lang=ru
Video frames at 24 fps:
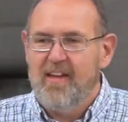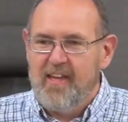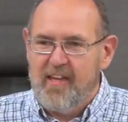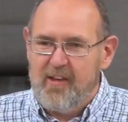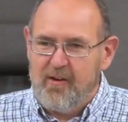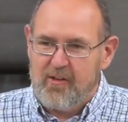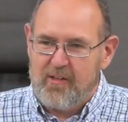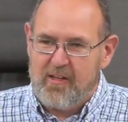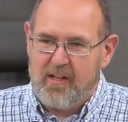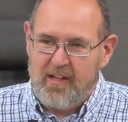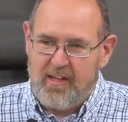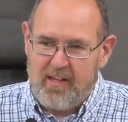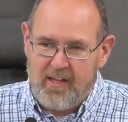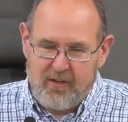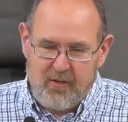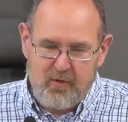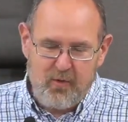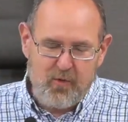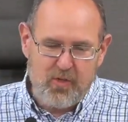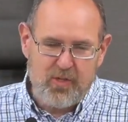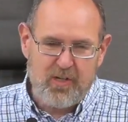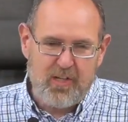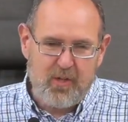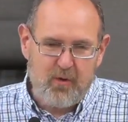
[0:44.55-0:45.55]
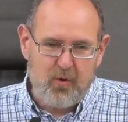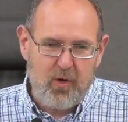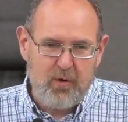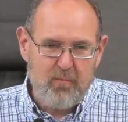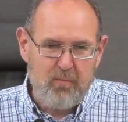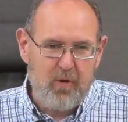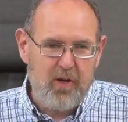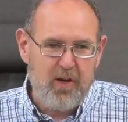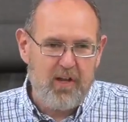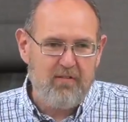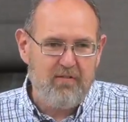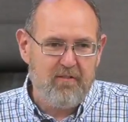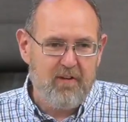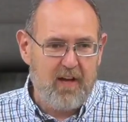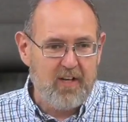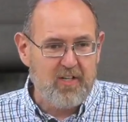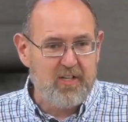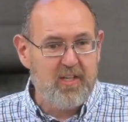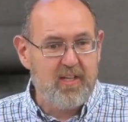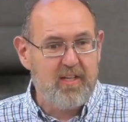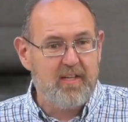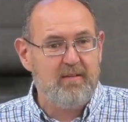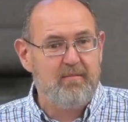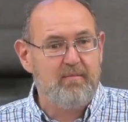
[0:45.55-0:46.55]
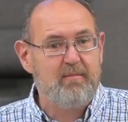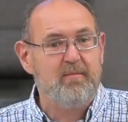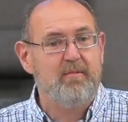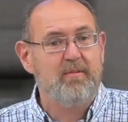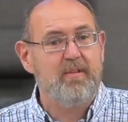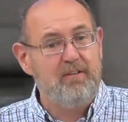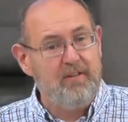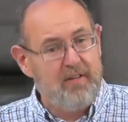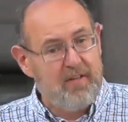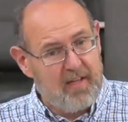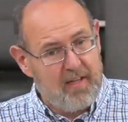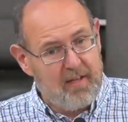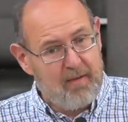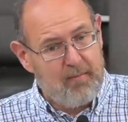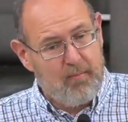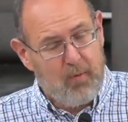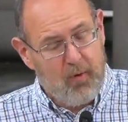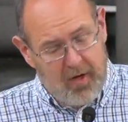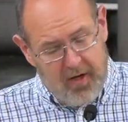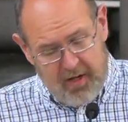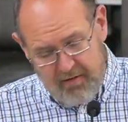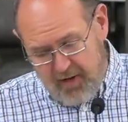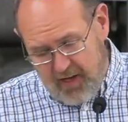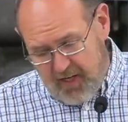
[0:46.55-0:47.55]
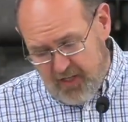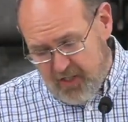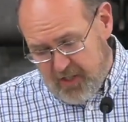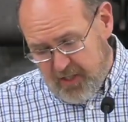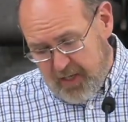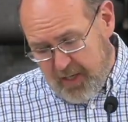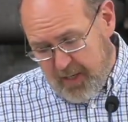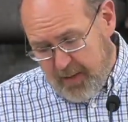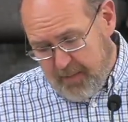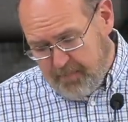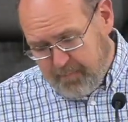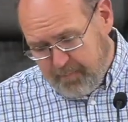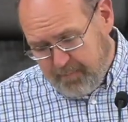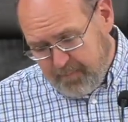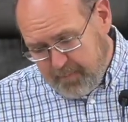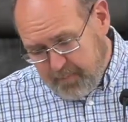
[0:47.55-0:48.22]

И вот для них уже такое более важное, действительно более важное.